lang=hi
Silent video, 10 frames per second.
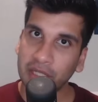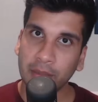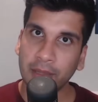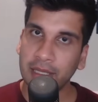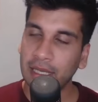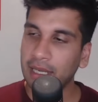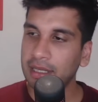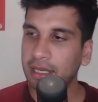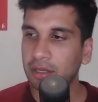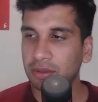रिप्ले दिखाया
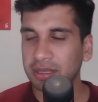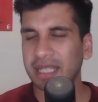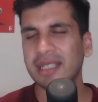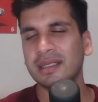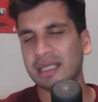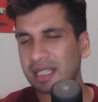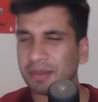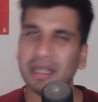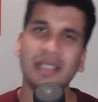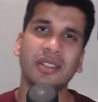था एंड उसके जितने
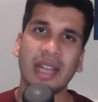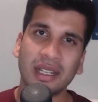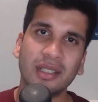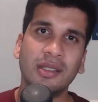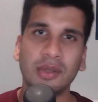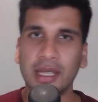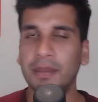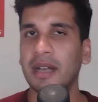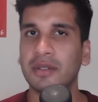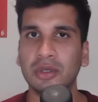भी डिस्ट्रैक्शन है उसके
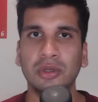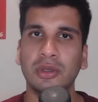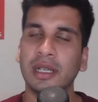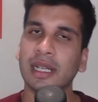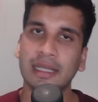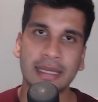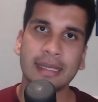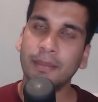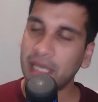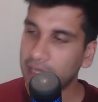बावजूद उन्होंने एक अच्छे से
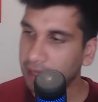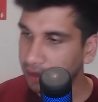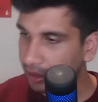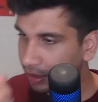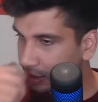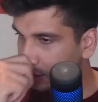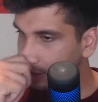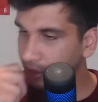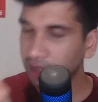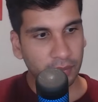बेरी कर दिया था
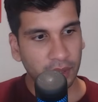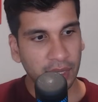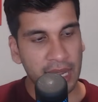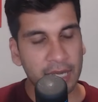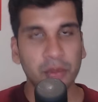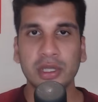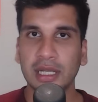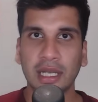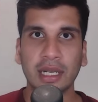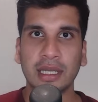चांस एंड मुझे
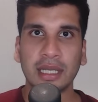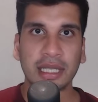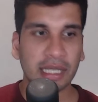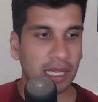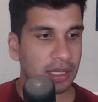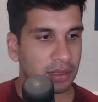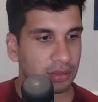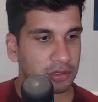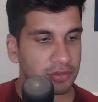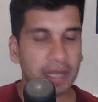लग रहा था कि यार
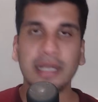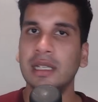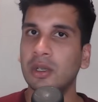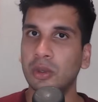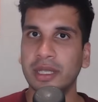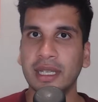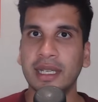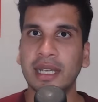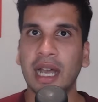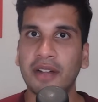वन निल हो गया
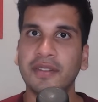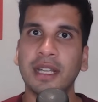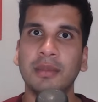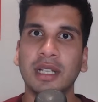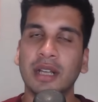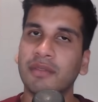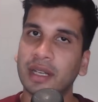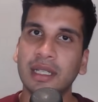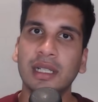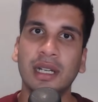है हाफ टाइम तक आप वन
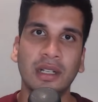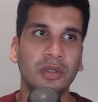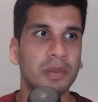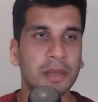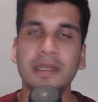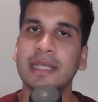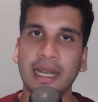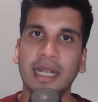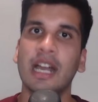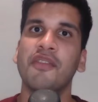निल कर लो मे बी
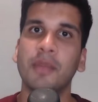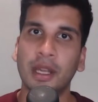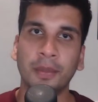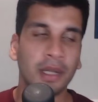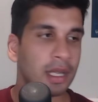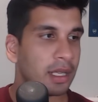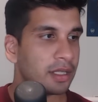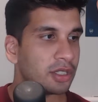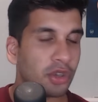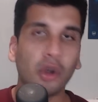सेकेंड हाफ में आप
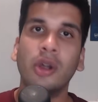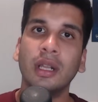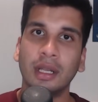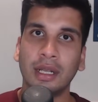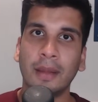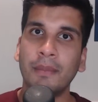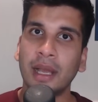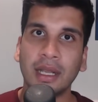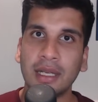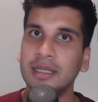स्ट्रॉन्ग कम
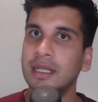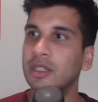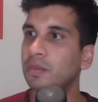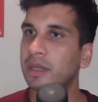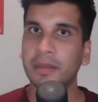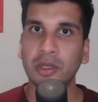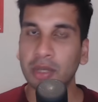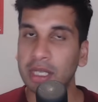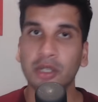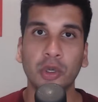बैक कर सकते हो मे बी यू
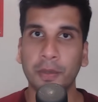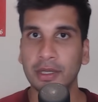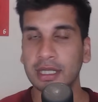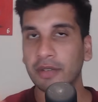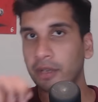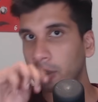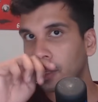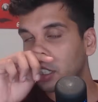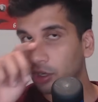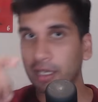री ग्रुप योर सेल्फ एंड यू
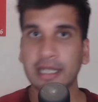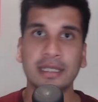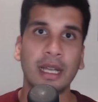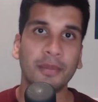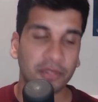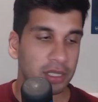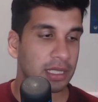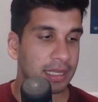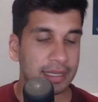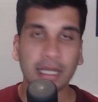रीऑर्गेनाइज एंड आप फिर
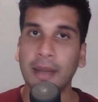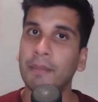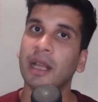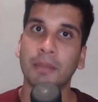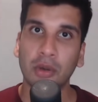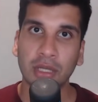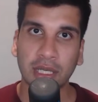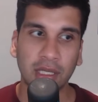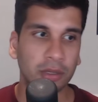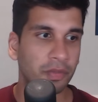शायद से कम बैक माउंट
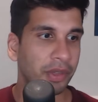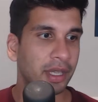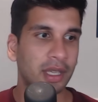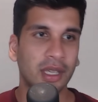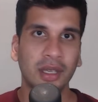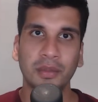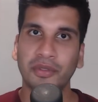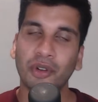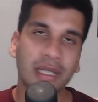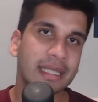कर लो
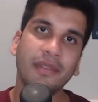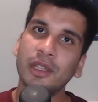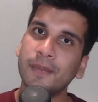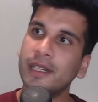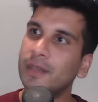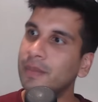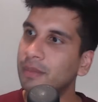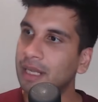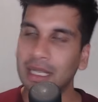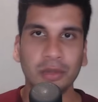फोर्टी सेवन्थ मिनट में
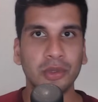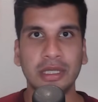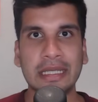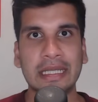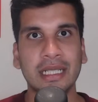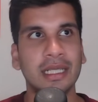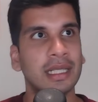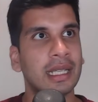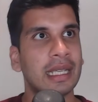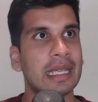मिकेलो मुद्रिक ने
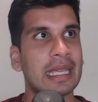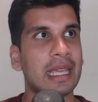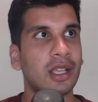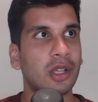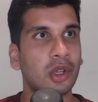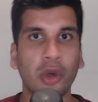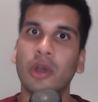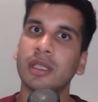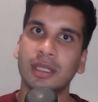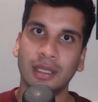एक
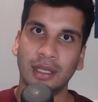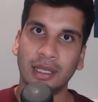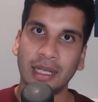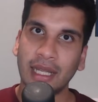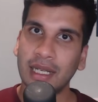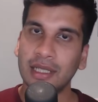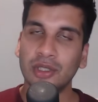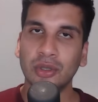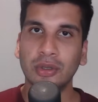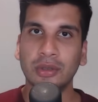क्रॉस डाला
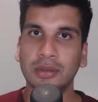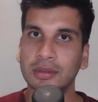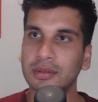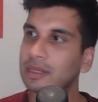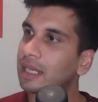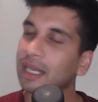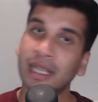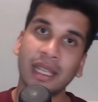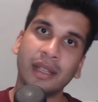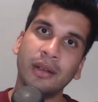जो लग
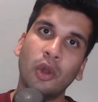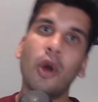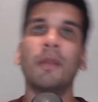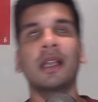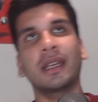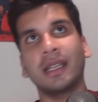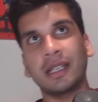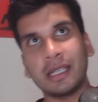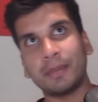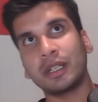के लॉब कर गया
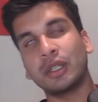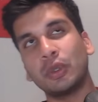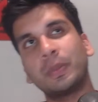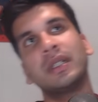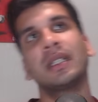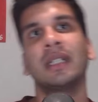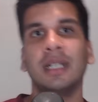कीपर के ऊपर